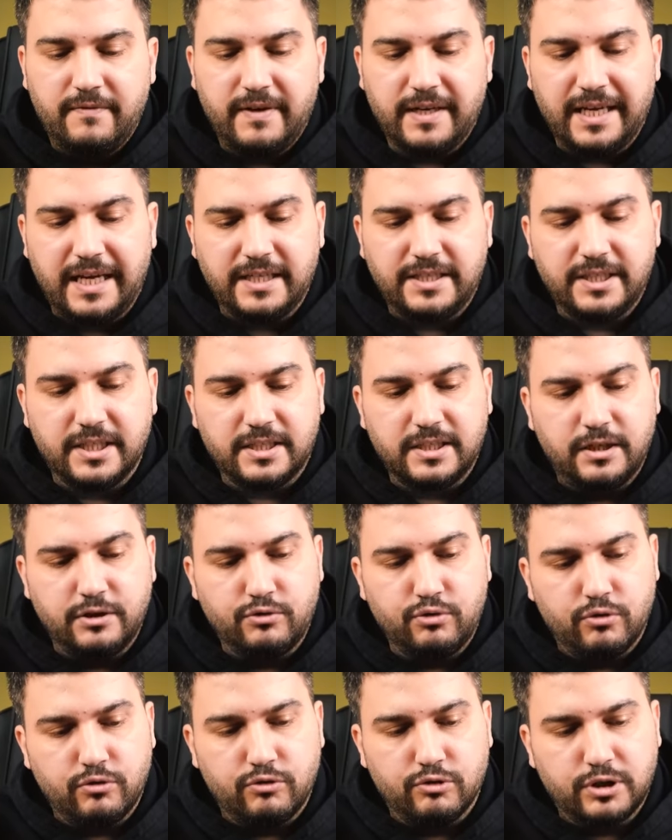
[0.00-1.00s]
Ve gerçekten
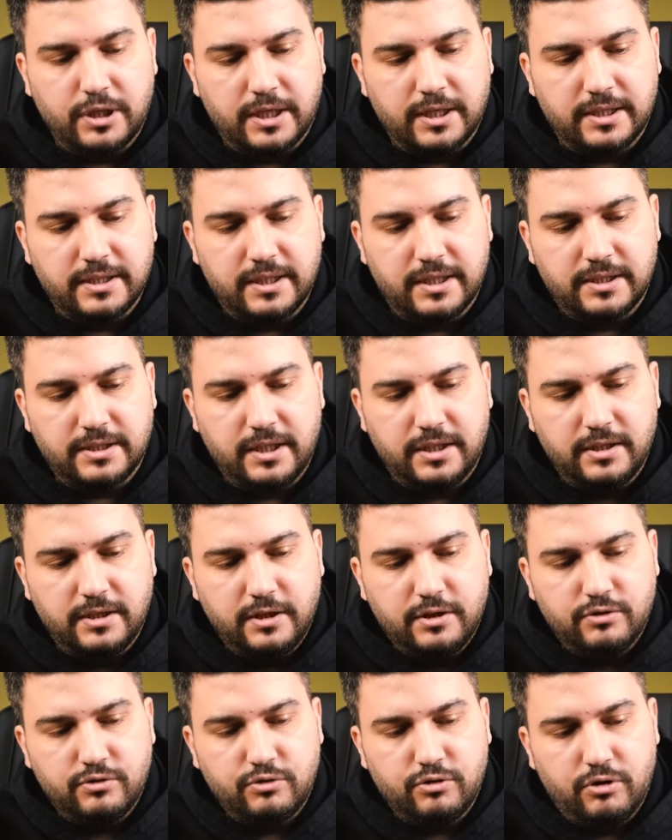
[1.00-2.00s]
çok hoş arkadaşlar.
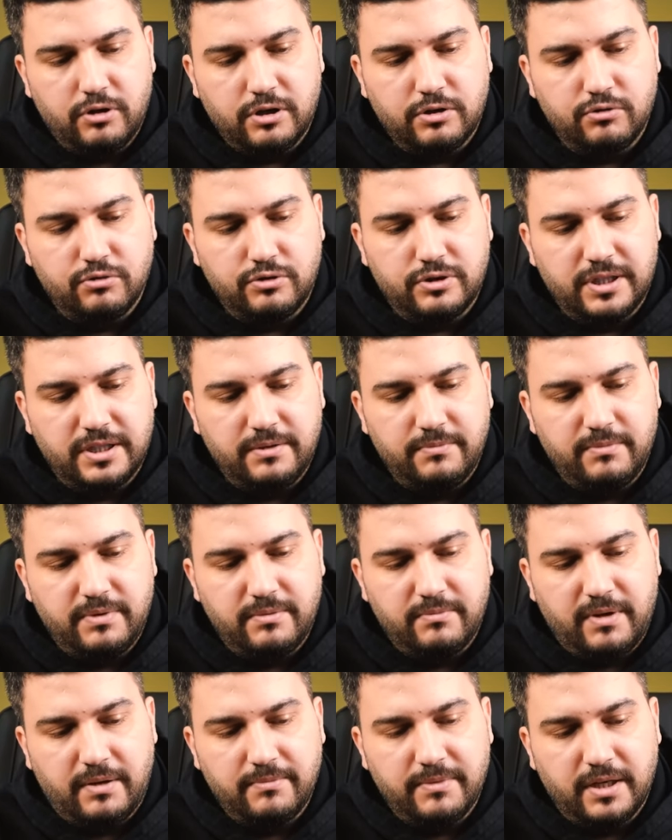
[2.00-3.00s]
Şöyle göstereyim
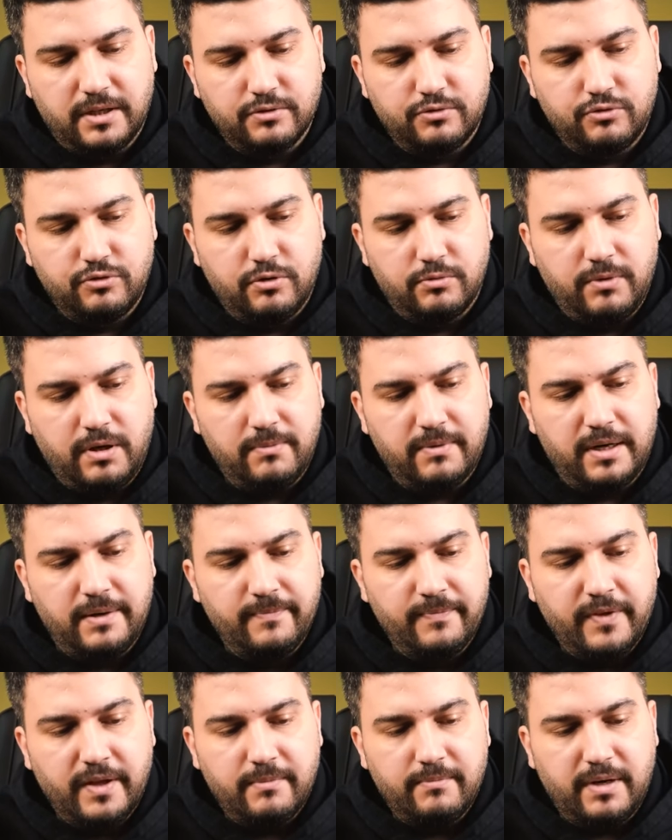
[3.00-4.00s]
bilmem yansıyor mu
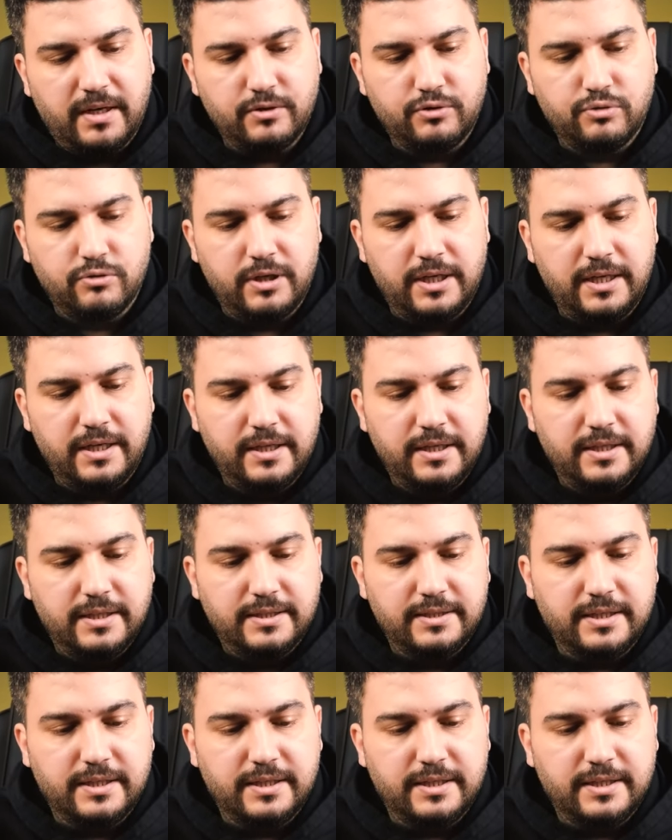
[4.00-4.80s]
ama ben şöyle